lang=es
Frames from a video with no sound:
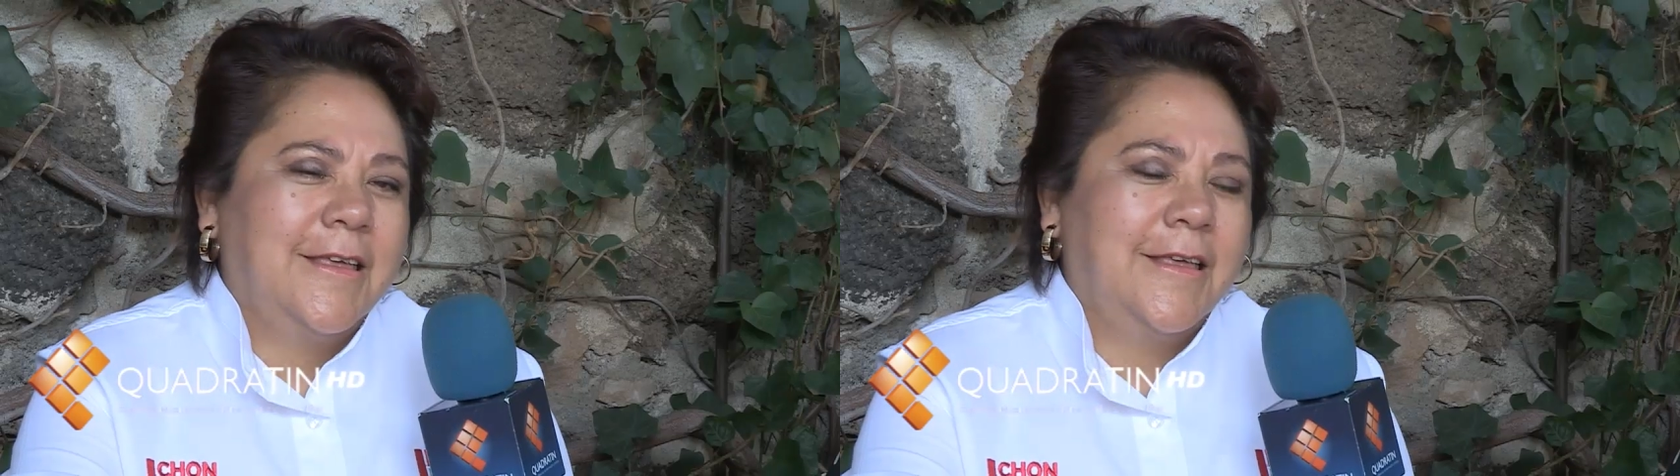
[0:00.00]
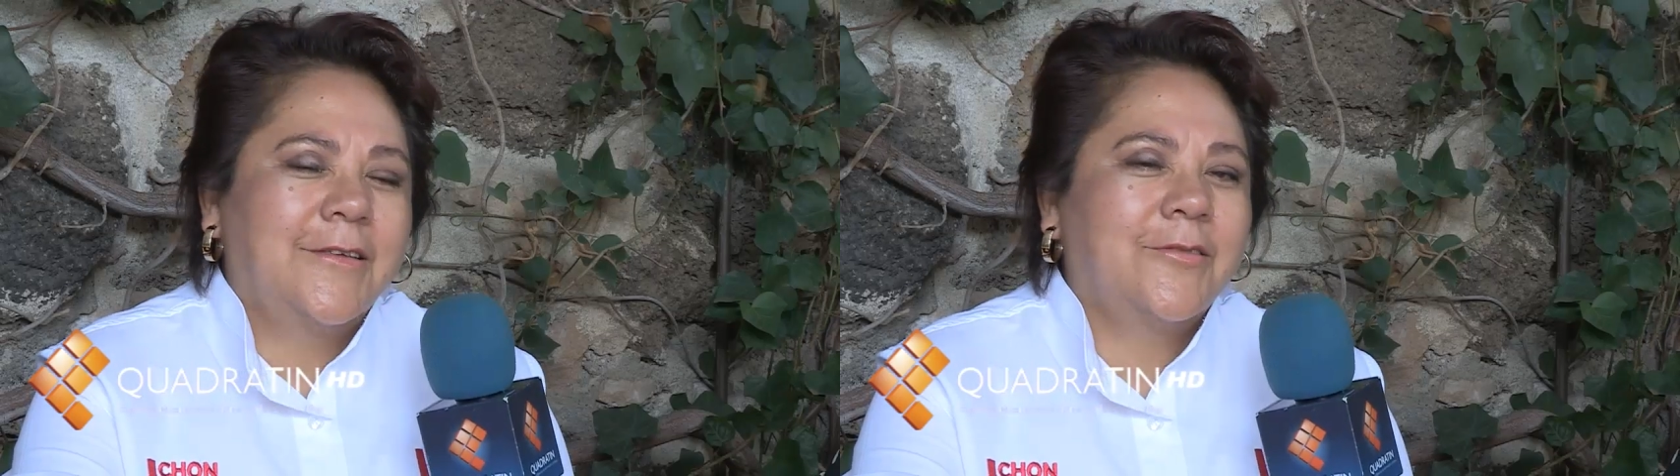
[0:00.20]

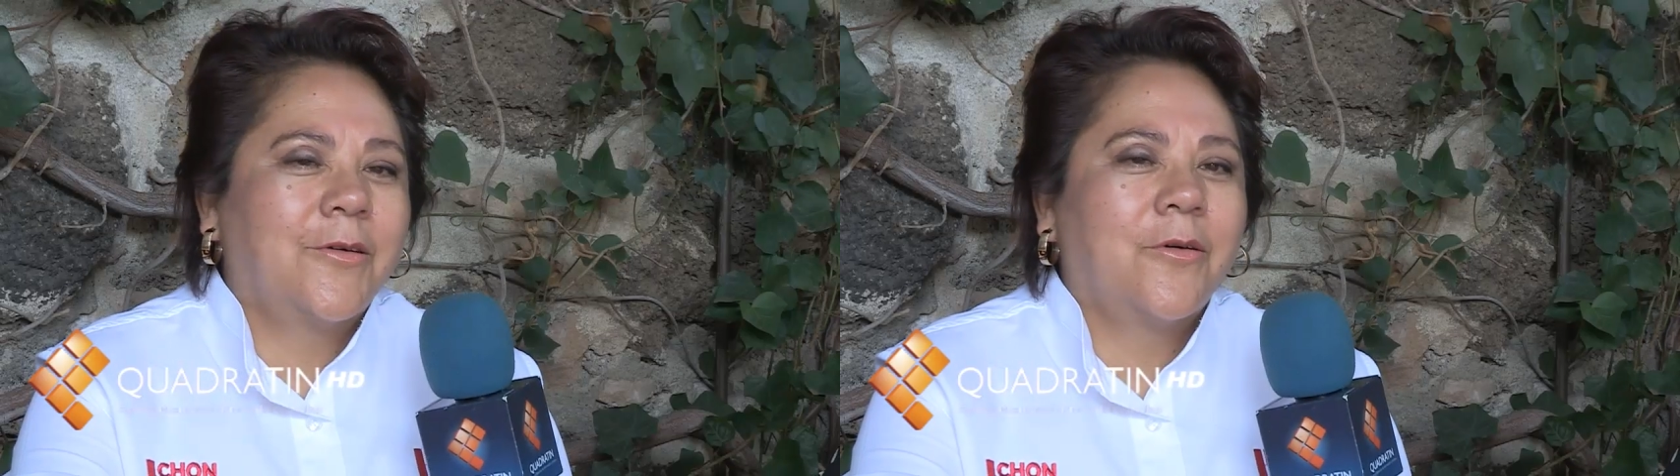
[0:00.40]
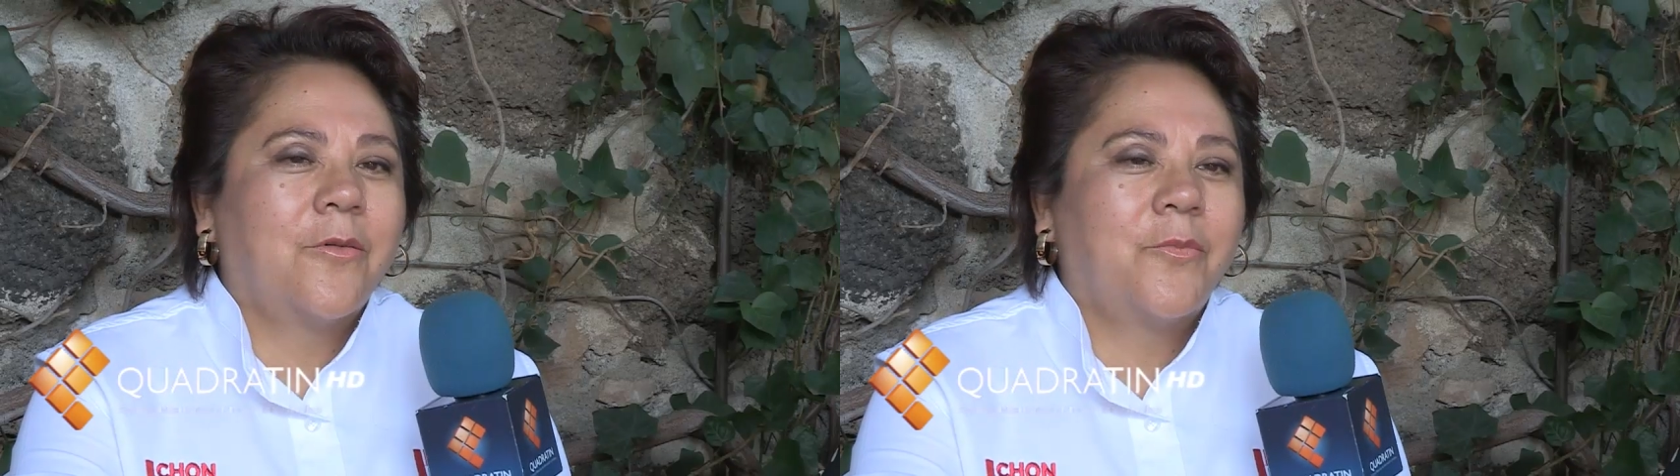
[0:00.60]

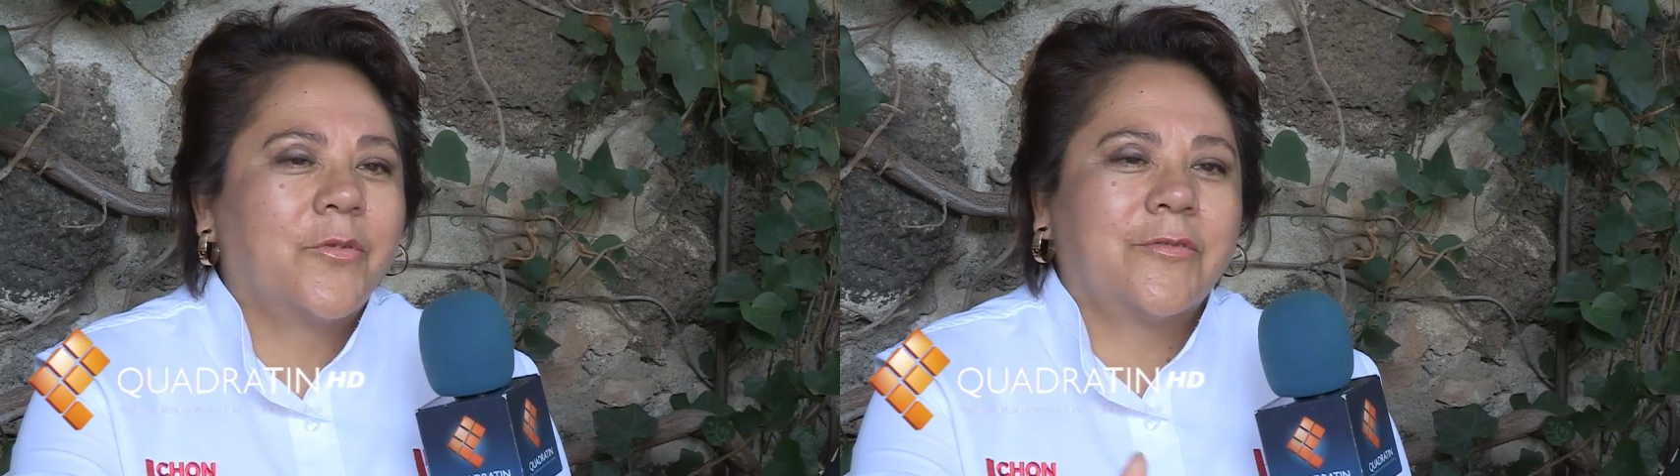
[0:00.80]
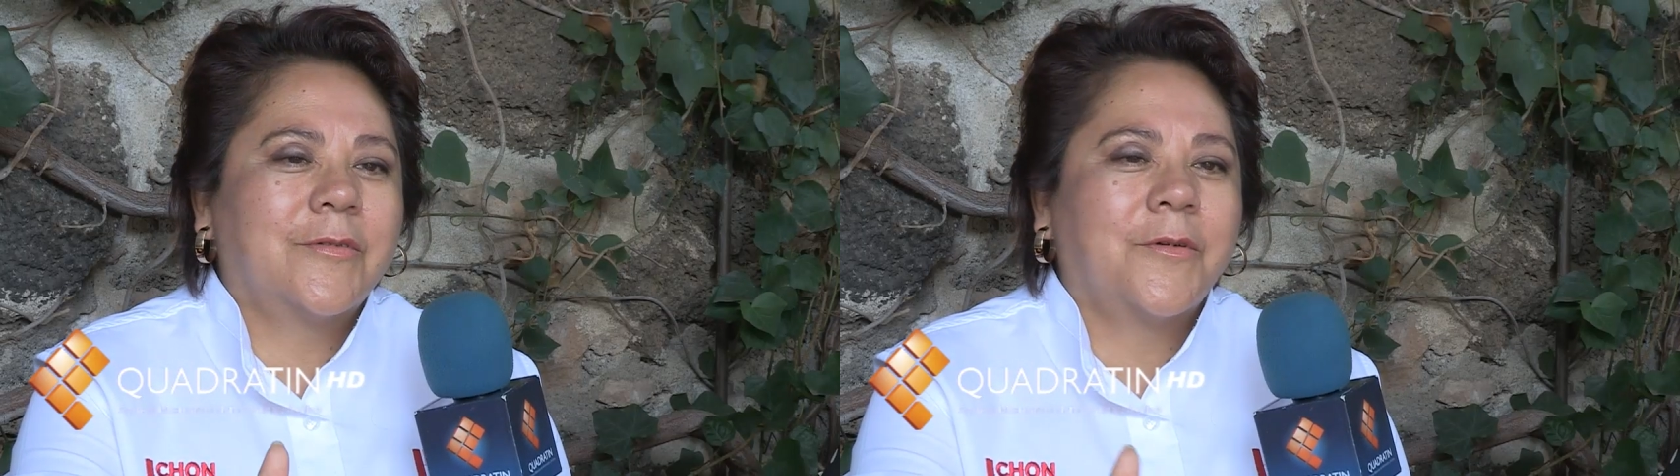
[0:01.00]
Eso,
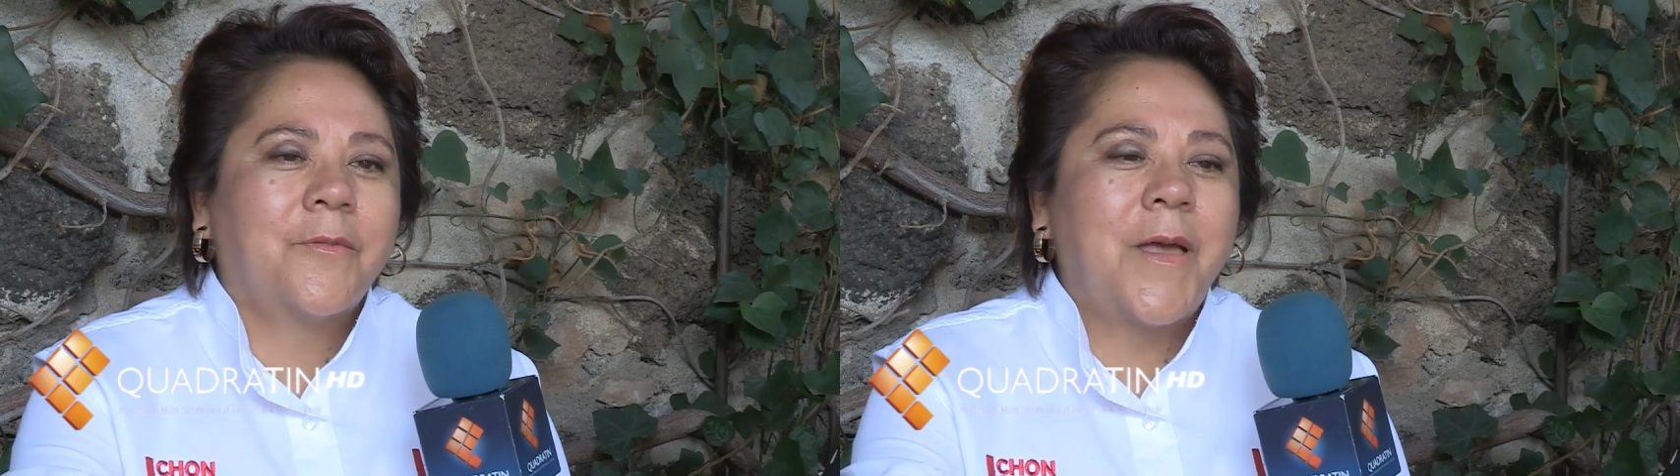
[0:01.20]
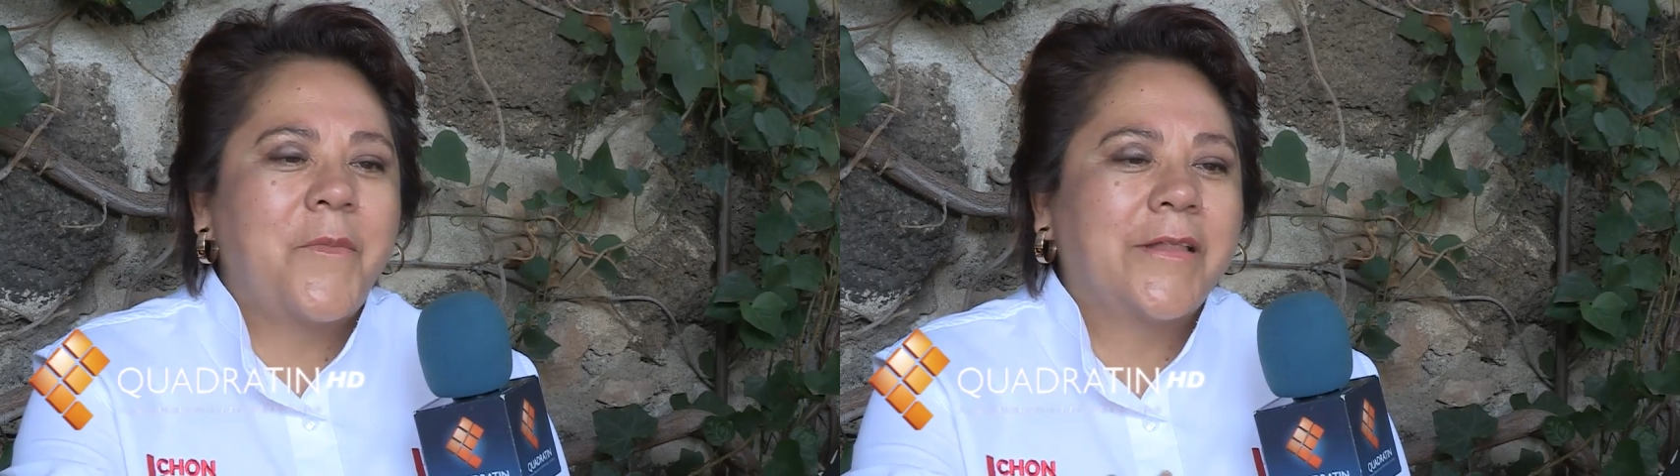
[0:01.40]
pues,
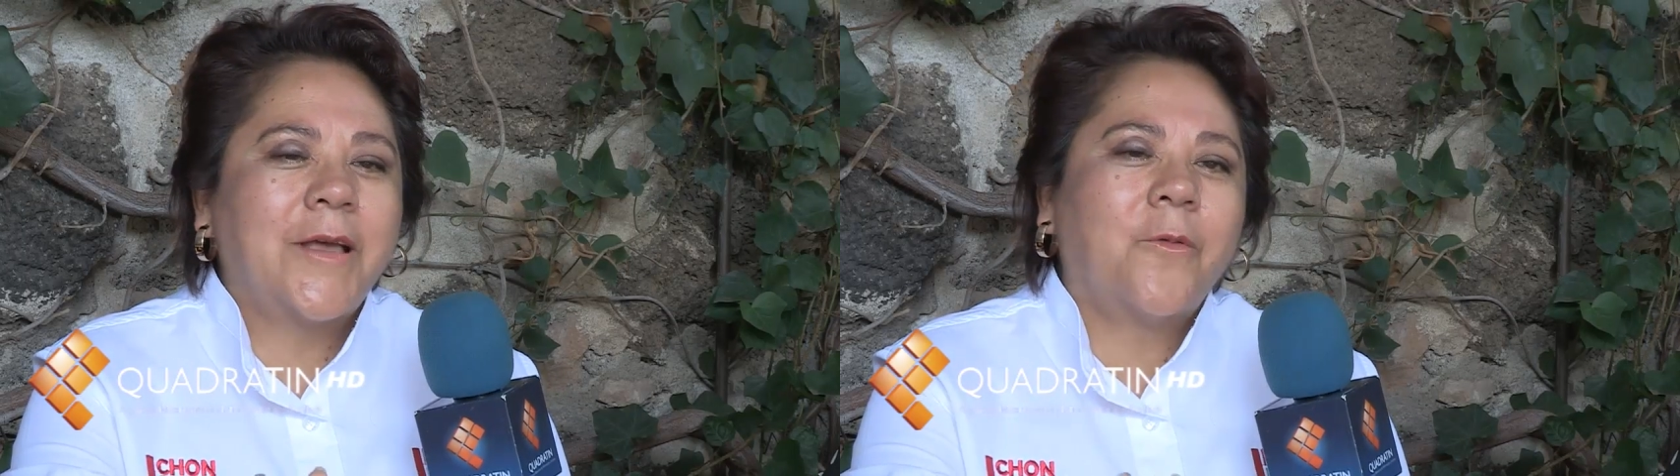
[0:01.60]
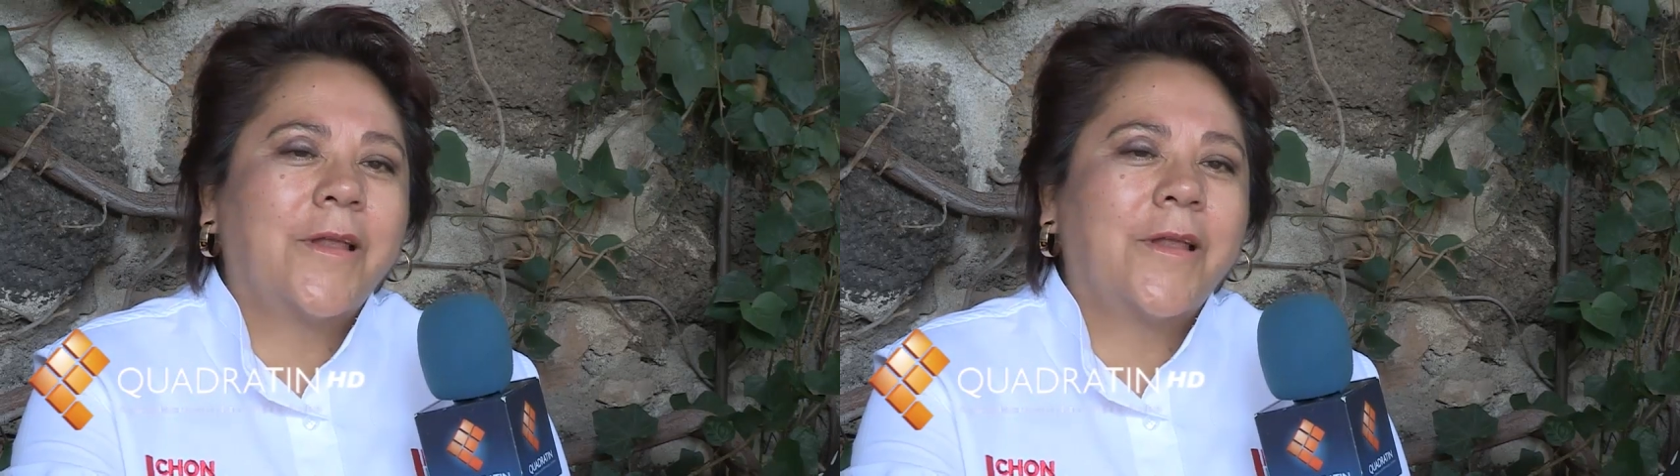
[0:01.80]
obviamente a